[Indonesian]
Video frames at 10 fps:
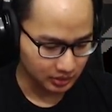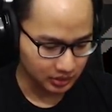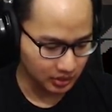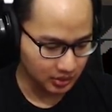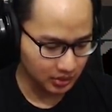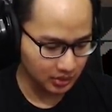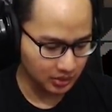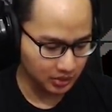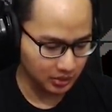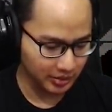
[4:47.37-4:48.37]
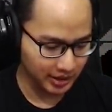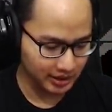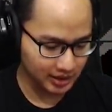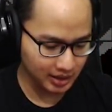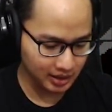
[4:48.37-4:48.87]
Oh my
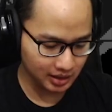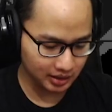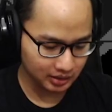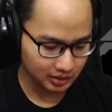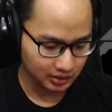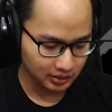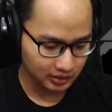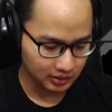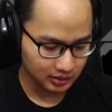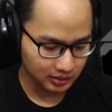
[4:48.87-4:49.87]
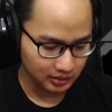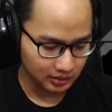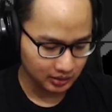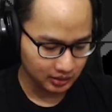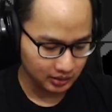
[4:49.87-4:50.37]
god.
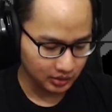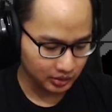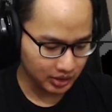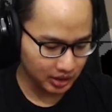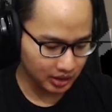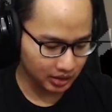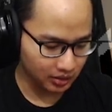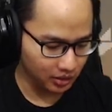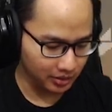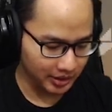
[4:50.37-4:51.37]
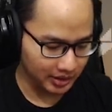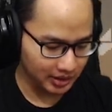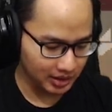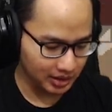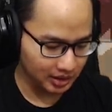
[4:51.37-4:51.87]
Oke, okay. oh my
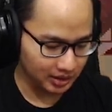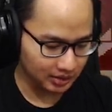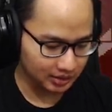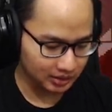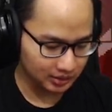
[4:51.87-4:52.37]
god.